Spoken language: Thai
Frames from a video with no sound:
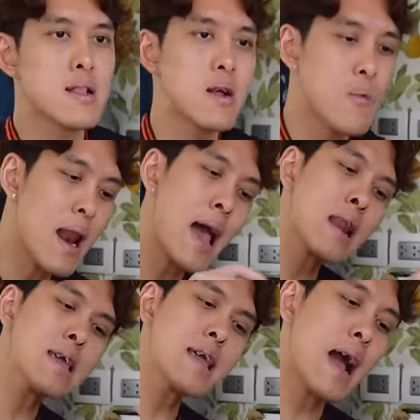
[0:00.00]
ถึงเวลา
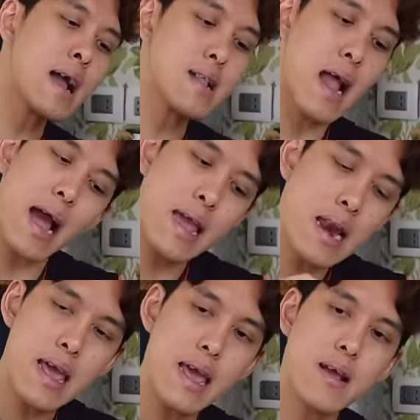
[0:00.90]
หรือยังไทย
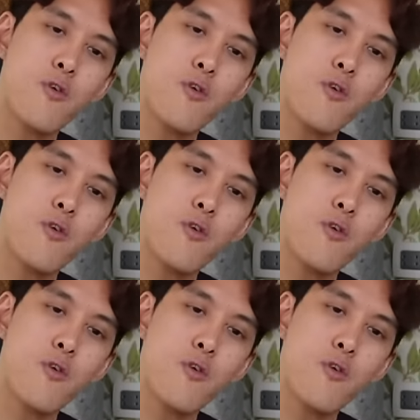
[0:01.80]
ลีก